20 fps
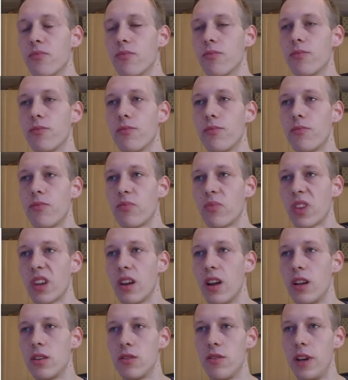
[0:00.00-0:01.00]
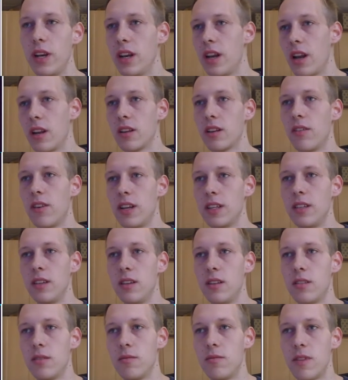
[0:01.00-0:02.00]
Hm, also wenn ihr dann
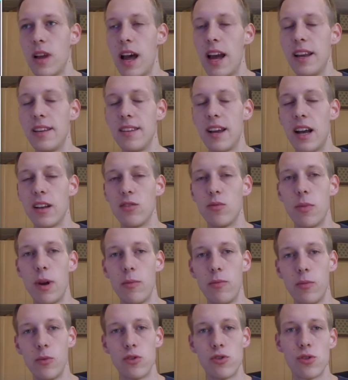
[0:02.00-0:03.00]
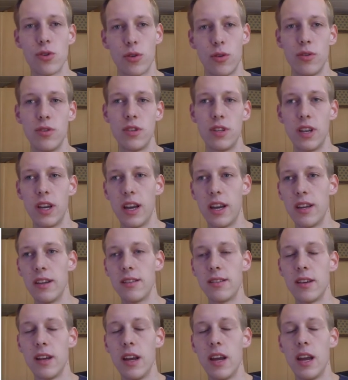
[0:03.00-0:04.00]
quasi ein Datum habt, wo es schon günstiger
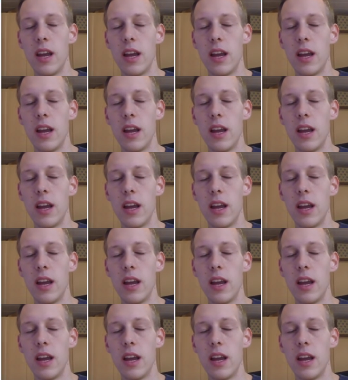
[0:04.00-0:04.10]
ist,